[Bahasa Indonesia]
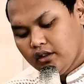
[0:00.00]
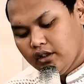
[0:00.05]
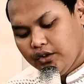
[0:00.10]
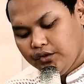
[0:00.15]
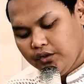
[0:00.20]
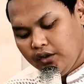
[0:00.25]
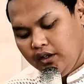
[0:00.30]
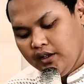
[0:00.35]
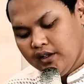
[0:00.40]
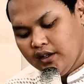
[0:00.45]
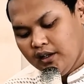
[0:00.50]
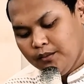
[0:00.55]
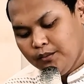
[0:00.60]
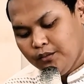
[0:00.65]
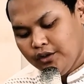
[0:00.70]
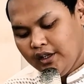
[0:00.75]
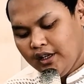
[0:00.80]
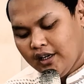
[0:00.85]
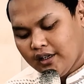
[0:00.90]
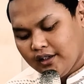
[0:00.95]
Kecuali
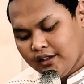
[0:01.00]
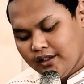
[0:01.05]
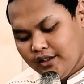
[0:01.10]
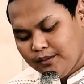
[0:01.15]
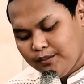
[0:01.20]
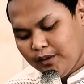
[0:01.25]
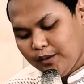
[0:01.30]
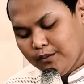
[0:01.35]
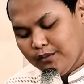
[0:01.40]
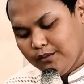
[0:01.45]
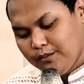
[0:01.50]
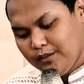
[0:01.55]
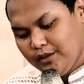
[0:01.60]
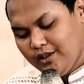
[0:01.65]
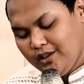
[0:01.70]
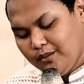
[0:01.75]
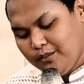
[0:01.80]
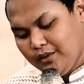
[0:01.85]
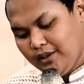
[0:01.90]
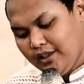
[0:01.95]
kamu yakin, memang
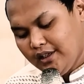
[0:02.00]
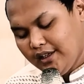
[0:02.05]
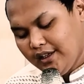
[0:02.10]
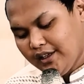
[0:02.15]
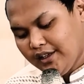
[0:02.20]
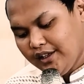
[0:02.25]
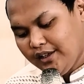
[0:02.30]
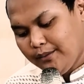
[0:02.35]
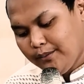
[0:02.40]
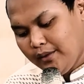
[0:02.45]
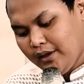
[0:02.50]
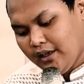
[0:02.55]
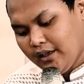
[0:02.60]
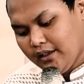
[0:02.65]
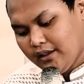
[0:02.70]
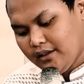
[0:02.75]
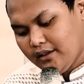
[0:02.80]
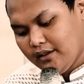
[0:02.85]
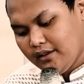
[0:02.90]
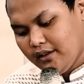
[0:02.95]
benar-benar yakin
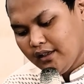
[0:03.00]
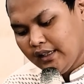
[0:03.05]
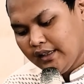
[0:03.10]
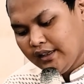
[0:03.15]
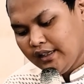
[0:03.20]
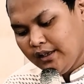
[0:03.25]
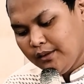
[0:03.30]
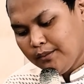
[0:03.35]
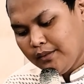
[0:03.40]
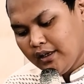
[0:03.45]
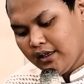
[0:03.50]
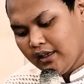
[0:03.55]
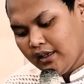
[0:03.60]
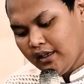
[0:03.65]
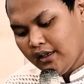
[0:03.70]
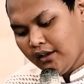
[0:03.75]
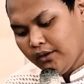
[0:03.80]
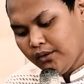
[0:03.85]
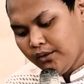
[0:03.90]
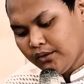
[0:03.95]
banget nanti
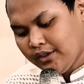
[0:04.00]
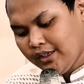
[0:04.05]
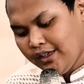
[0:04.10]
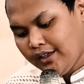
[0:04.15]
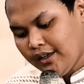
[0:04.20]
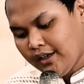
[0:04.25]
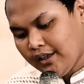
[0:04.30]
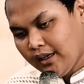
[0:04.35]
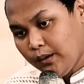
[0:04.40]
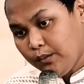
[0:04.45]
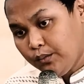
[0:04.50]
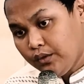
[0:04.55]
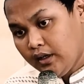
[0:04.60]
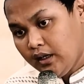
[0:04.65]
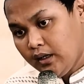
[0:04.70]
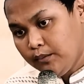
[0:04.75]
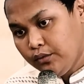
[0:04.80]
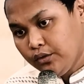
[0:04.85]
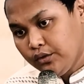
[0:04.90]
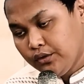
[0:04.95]
bakalan sukses dan kamu
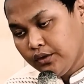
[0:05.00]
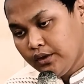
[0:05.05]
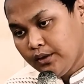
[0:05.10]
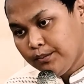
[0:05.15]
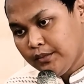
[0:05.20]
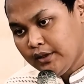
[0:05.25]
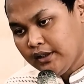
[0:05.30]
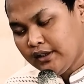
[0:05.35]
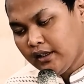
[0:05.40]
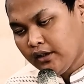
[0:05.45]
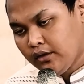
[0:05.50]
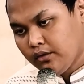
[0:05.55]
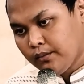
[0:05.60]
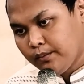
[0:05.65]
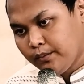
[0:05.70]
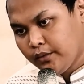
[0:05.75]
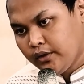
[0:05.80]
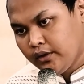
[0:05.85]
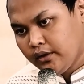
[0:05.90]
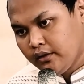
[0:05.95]
tidak butuh teman
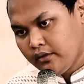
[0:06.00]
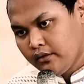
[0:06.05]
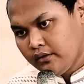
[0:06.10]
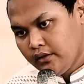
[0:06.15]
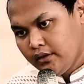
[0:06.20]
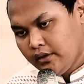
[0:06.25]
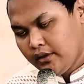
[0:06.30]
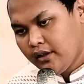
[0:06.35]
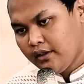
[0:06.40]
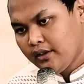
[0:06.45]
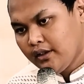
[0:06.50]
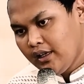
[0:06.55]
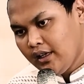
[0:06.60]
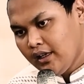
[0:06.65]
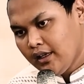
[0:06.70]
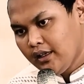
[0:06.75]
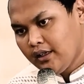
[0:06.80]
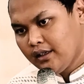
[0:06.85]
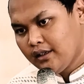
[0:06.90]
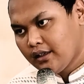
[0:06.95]
satupun, ya
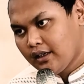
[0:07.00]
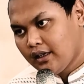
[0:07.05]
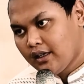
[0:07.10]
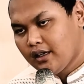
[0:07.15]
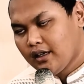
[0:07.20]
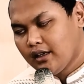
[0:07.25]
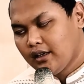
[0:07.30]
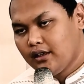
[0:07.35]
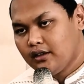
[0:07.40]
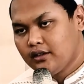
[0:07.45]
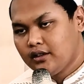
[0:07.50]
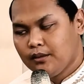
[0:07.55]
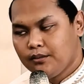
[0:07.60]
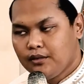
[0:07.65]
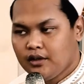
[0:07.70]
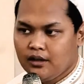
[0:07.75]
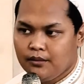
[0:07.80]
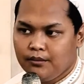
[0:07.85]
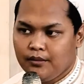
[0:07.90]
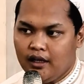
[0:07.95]
silahkan sekarang nggak usah
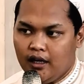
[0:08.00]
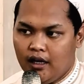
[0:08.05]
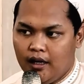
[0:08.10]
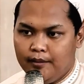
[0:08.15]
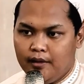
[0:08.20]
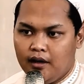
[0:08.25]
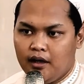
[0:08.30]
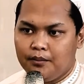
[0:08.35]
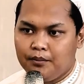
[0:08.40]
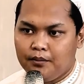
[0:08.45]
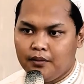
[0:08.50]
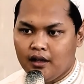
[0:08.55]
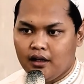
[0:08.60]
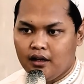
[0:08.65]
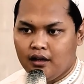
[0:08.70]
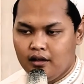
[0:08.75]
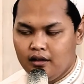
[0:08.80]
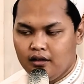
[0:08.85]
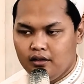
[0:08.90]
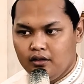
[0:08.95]
berteman nggak apa-apa.
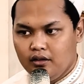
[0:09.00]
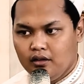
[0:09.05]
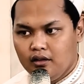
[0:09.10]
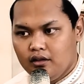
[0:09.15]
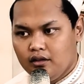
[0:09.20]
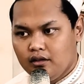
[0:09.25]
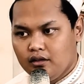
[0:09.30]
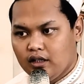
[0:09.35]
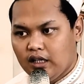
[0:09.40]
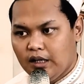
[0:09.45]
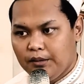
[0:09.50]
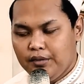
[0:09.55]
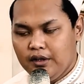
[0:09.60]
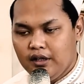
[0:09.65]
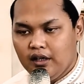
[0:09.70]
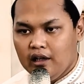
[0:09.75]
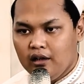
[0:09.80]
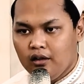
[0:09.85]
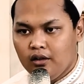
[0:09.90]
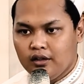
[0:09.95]
Tapi
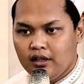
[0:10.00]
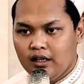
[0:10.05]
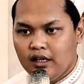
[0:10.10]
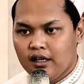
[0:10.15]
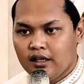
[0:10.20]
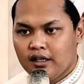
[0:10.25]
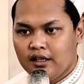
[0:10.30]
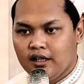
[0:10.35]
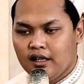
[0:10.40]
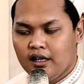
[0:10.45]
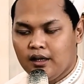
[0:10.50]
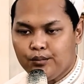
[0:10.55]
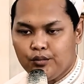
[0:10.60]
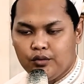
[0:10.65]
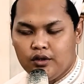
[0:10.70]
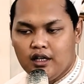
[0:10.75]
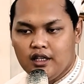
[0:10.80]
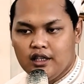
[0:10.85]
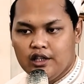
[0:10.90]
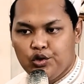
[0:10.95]
kalau selagi
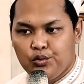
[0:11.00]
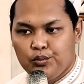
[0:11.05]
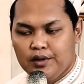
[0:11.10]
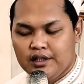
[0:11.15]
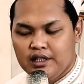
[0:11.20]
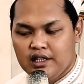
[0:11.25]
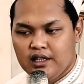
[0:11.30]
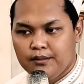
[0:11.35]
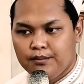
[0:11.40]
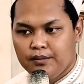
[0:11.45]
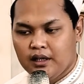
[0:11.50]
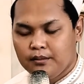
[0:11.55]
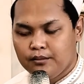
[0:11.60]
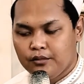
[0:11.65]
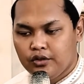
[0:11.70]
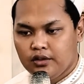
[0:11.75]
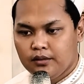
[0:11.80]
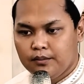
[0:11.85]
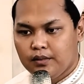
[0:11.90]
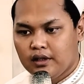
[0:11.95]
kamu tidak tahu masa
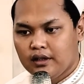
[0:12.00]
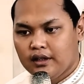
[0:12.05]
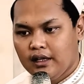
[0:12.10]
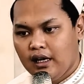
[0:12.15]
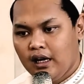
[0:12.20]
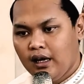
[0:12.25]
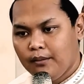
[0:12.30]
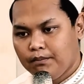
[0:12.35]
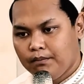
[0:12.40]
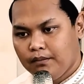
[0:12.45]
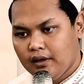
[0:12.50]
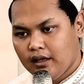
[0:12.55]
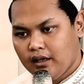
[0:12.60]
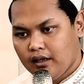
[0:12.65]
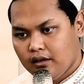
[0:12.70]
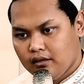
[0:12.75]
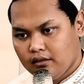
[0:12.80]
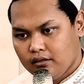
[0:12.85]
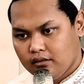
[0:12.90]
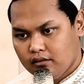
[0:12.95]
depanmu seperti
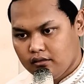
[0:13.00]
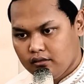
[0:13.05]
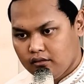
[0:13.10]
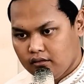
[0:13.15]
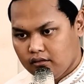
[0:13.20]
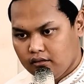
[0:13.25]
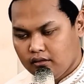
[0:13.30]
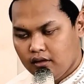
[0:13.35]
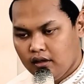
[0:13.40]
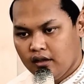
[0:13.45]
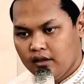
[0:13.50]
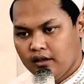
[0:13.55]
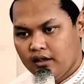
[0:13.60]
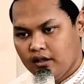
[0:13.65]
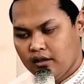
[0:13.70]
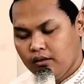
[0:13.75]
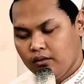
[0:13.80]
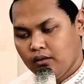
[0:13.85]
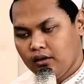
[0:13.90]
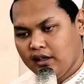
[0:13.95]
apa,
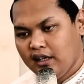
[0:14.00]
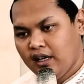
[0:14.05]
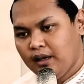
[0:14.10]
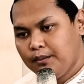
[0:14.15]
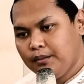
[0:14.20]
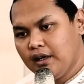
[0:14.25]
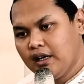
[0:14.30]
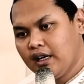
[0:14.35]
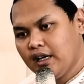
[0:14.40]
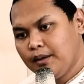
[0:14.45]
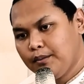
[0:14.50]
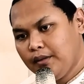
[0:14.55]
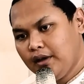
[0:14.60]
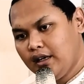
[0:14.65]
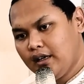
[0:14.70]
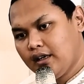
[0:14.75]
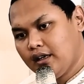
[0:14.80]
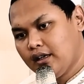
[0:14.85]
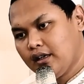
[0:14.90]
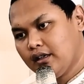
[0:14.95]
nanti kuliah
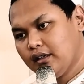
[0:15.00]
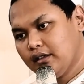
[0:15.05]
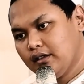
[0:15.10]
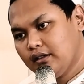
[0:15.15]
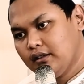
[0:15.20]
bagaimana,